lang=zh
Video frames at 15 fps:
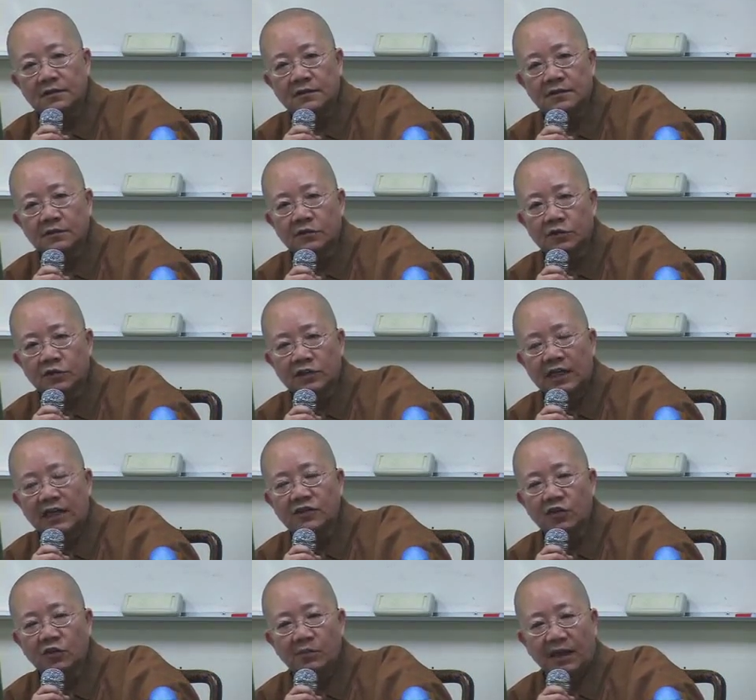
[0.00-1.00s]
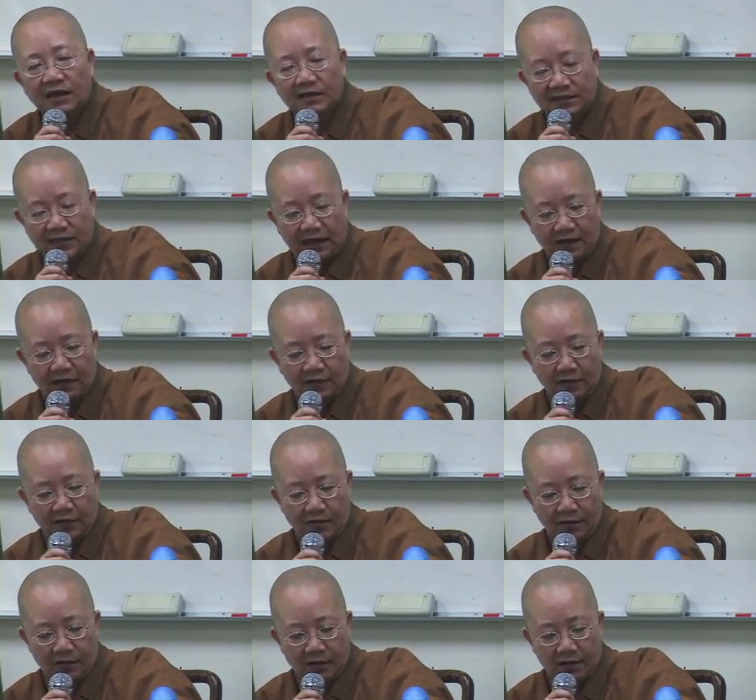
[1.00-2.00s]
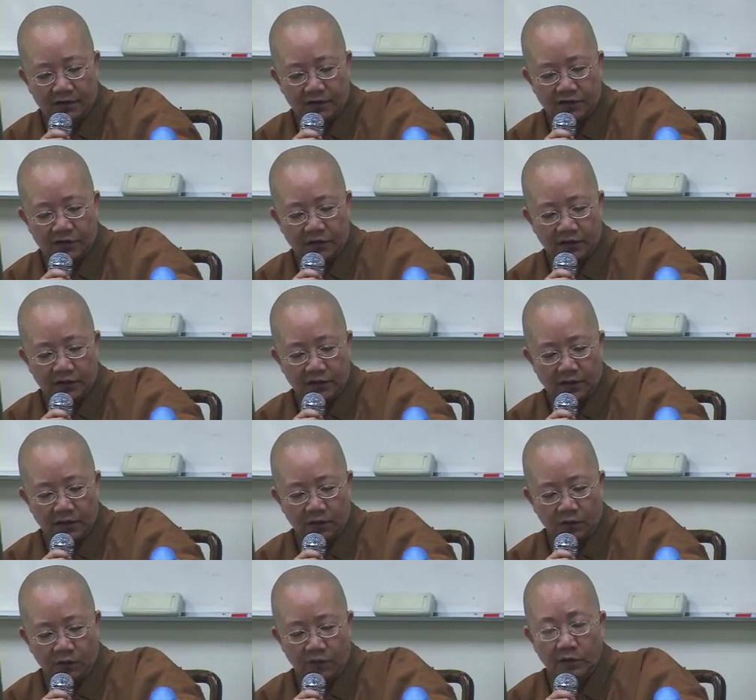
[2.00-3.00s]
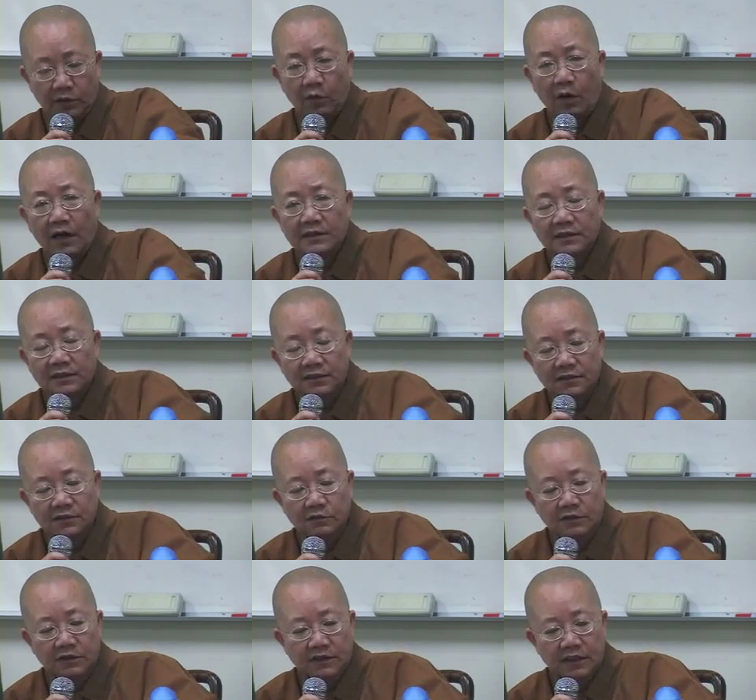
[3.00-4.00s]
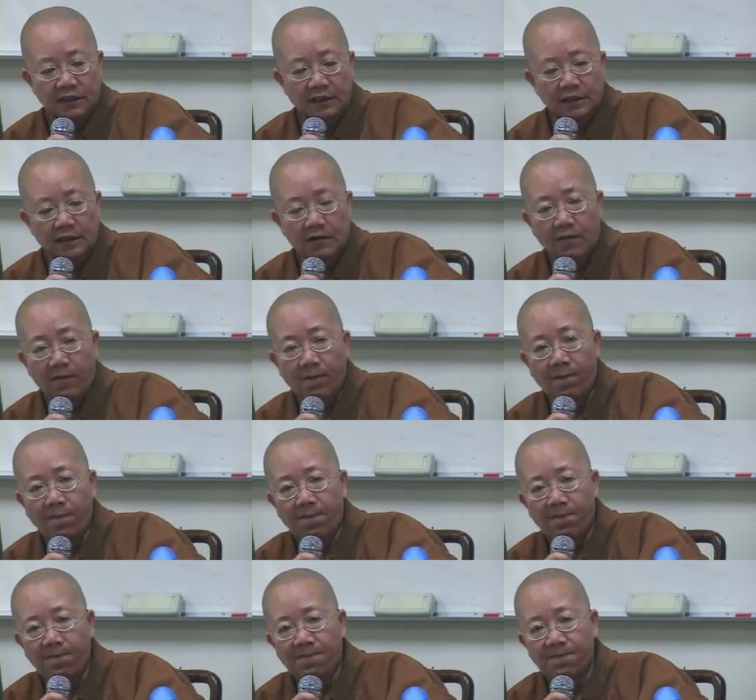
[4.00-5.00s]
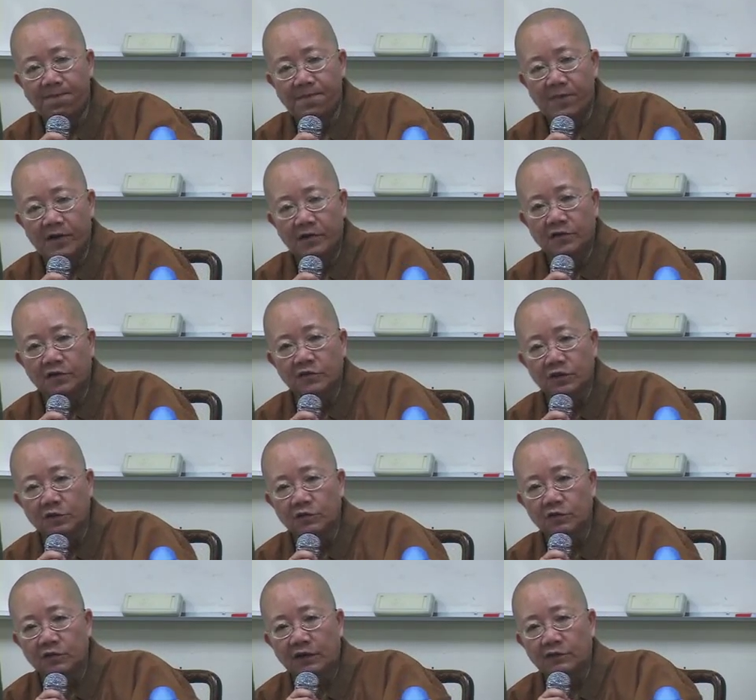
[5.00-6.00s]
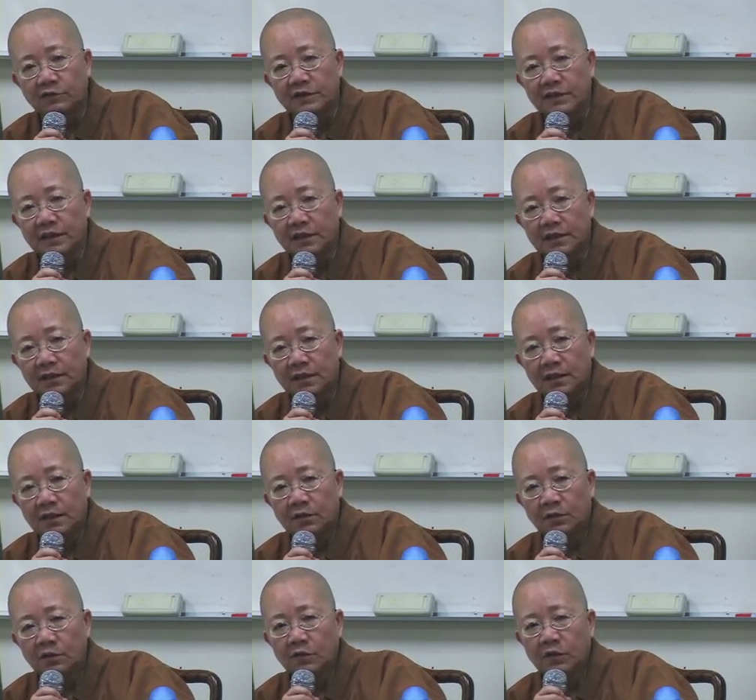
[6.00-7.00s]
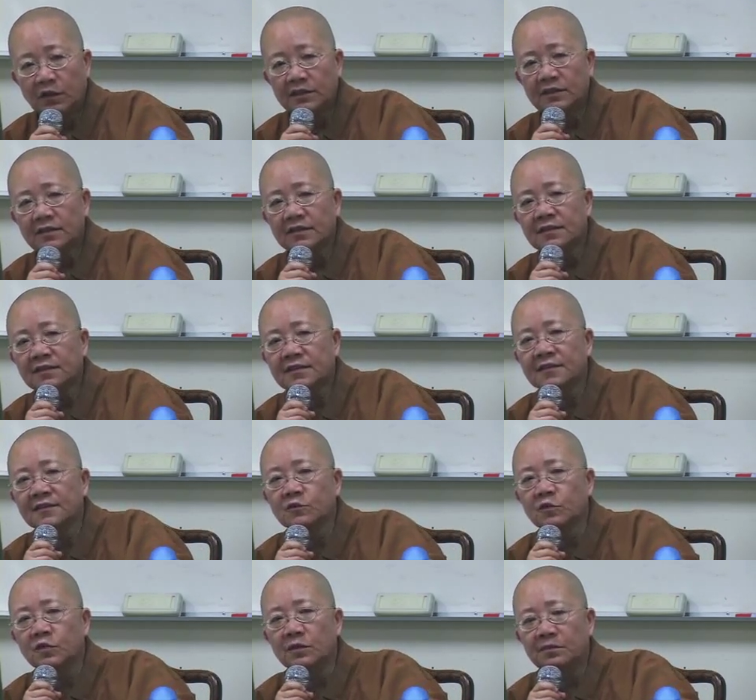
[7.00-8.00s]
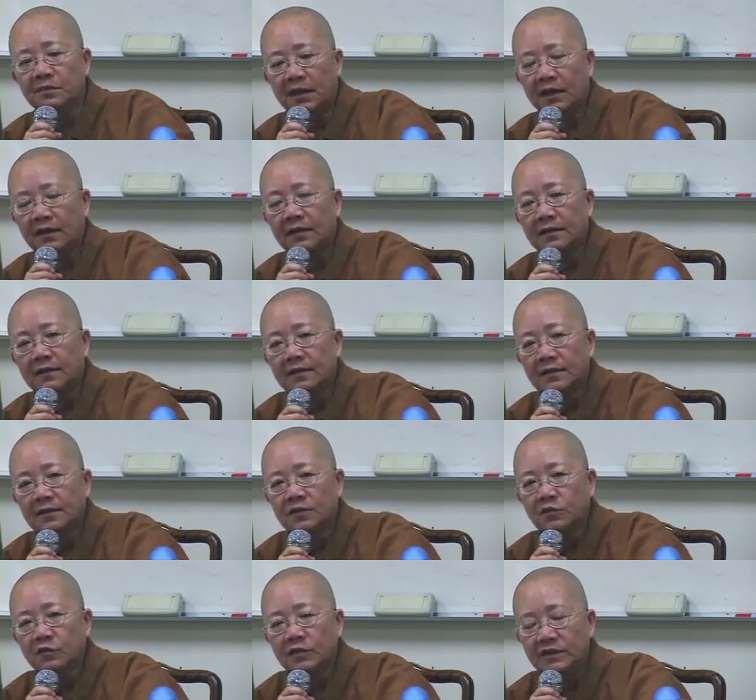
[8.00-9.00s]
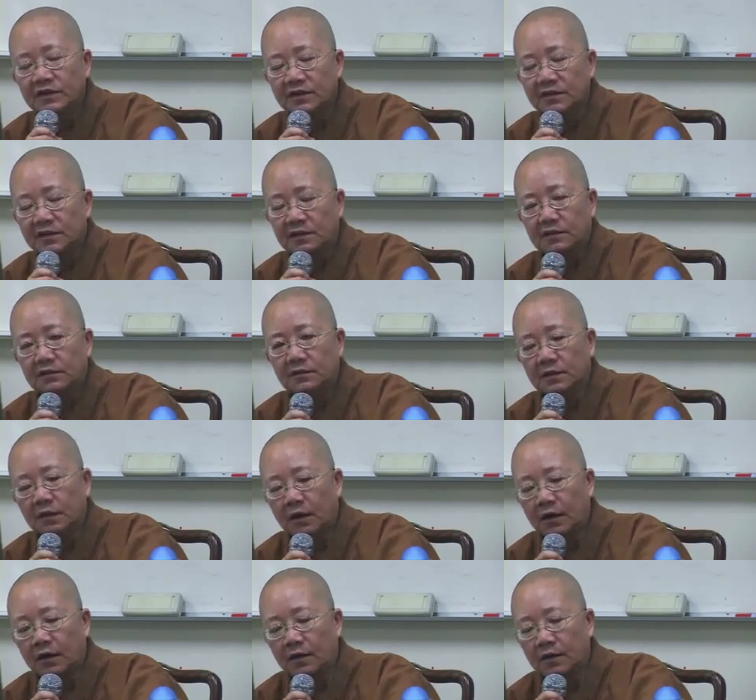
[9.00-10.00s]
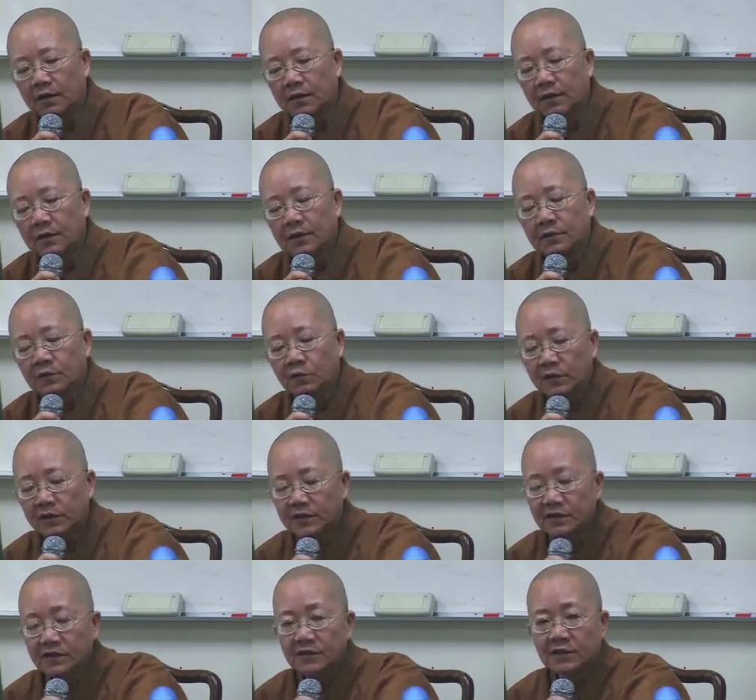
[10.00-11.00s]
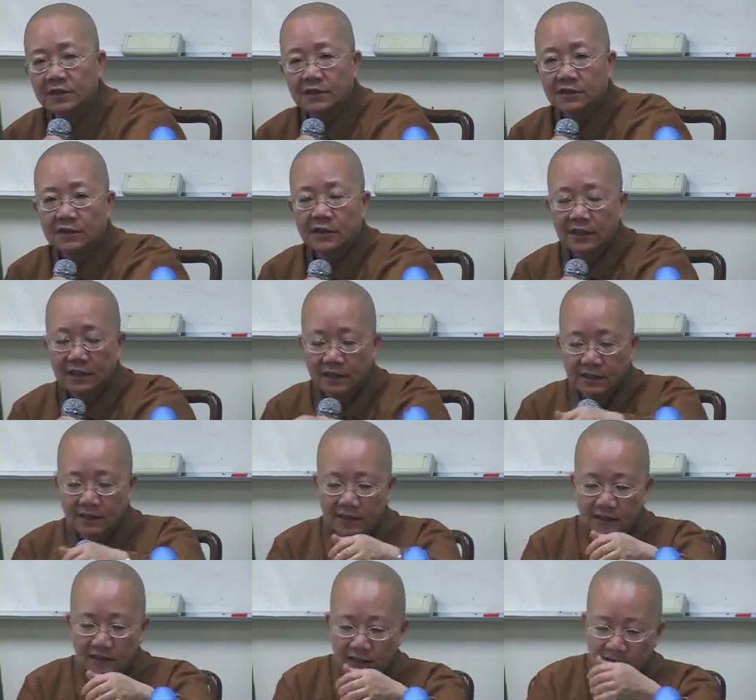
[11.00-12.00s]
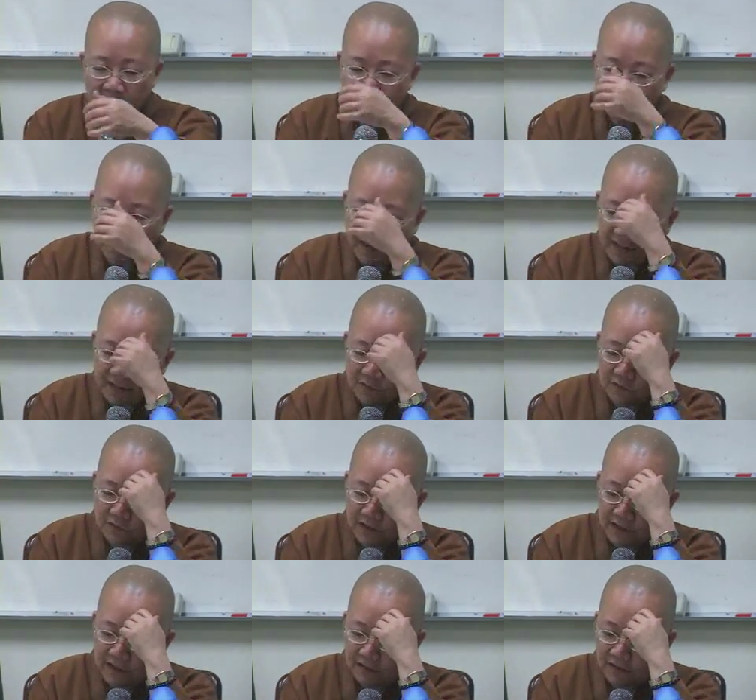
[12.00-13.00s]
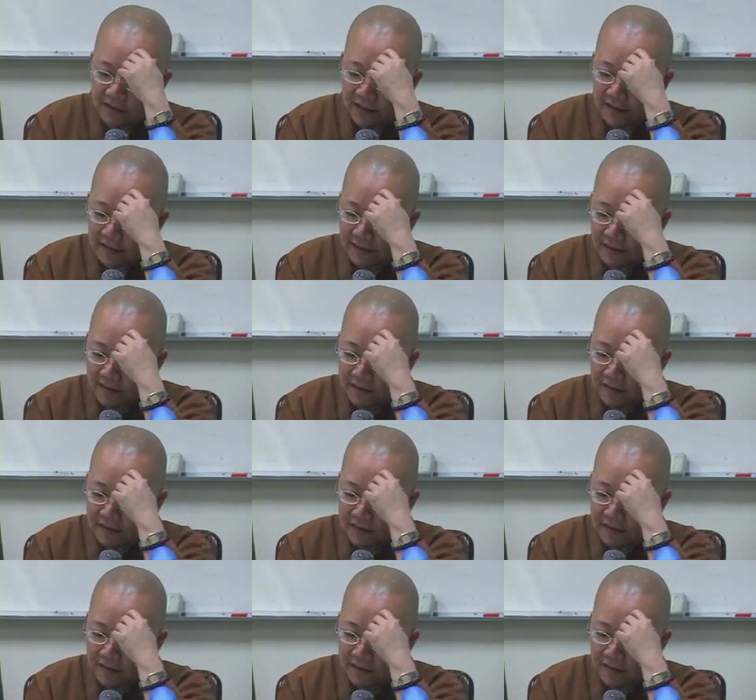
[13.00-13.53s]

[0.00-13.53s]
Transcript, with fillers: 就是说墙头马上，哈。所以问花其实是问谁？各位同学，问花问谁？问花其实是自问嘛，是问自己啊，问自己可以可见他是百无聊赖啊，